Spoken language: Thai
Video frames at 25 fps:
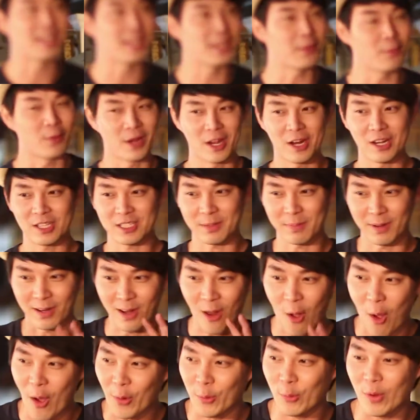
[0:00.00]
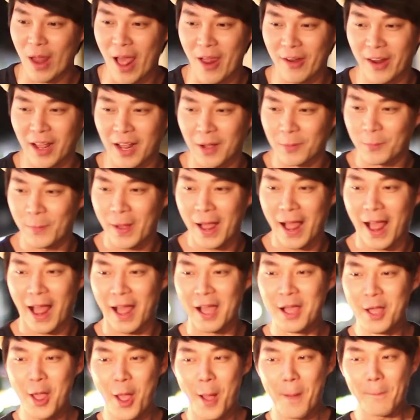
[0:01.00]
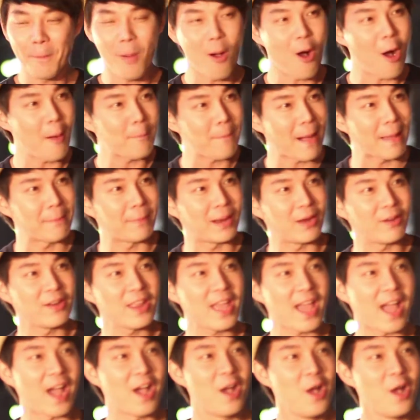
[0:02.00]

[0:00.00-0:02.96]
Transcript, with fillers: ที่วันนี้เราจะมาลองดูแล้วนะครับ ว่าพอปั่นมาแล้วเนี่ย